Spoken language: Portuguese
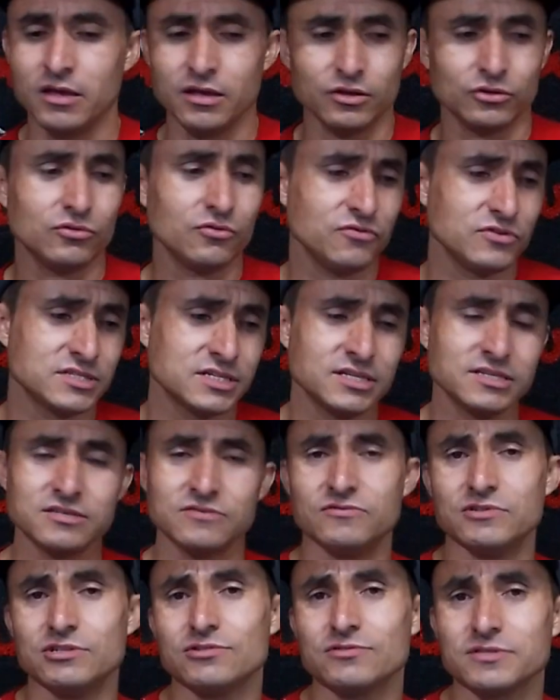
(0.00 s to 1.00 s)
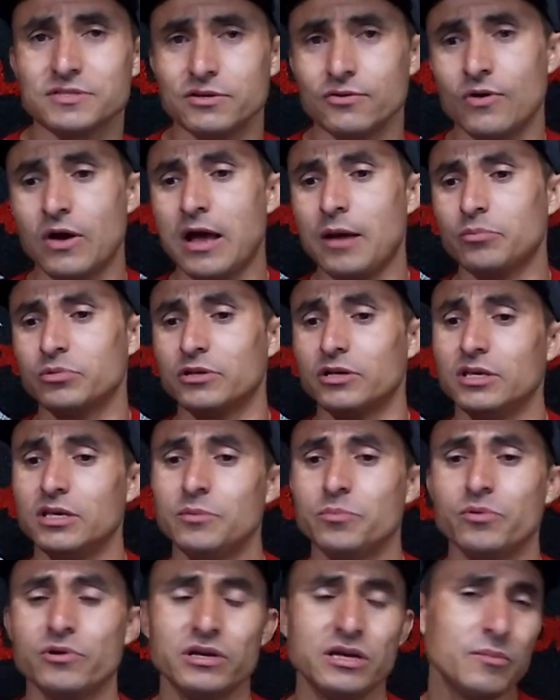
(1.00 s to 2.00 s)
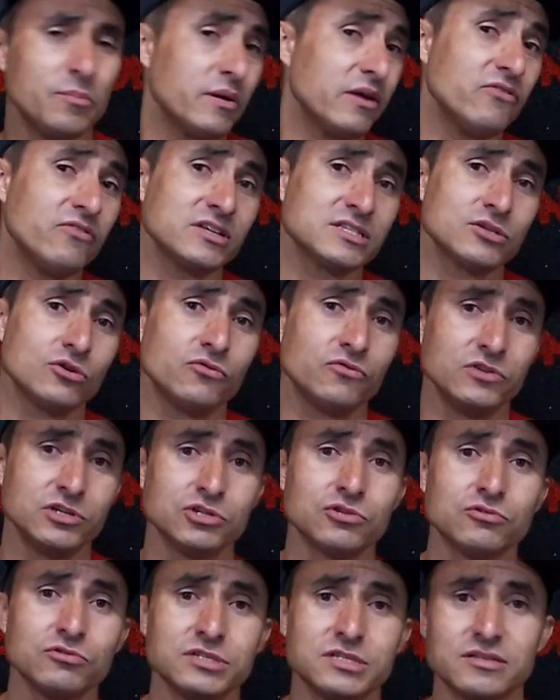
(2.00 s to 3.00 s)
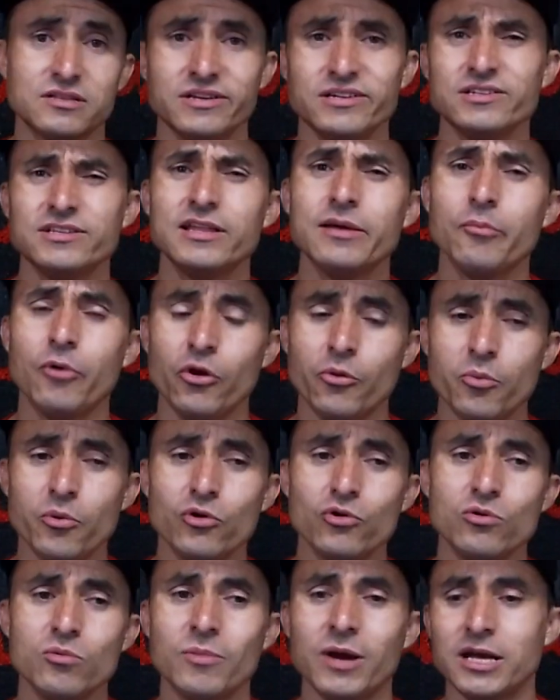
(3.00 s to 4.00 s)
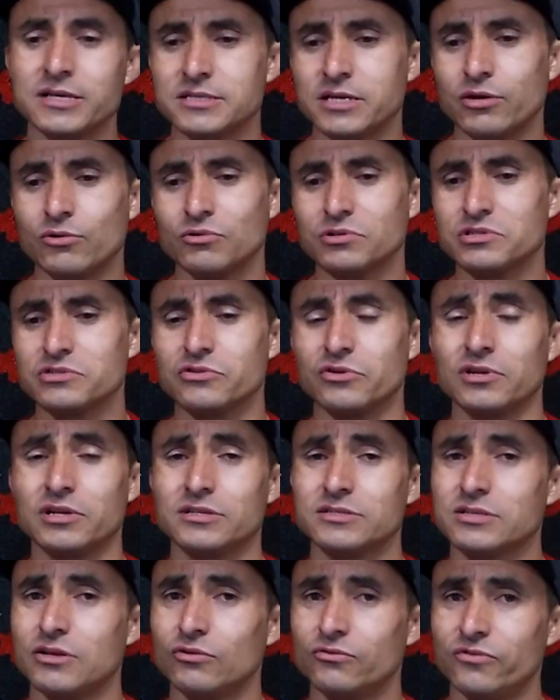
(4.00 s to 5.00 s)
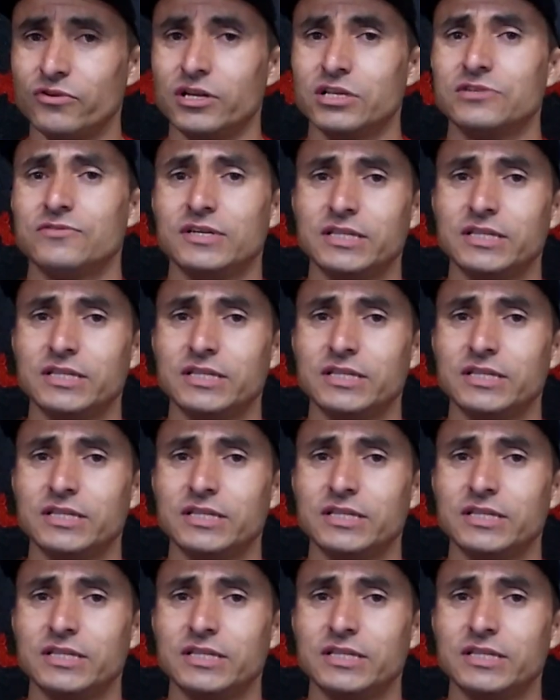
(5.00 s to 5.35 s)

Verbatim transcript: eu tô fazendo esse videozinho rápido aqui, porque para fazer o vídeo do street demora um pouco mais, recondicionando os alto-falantes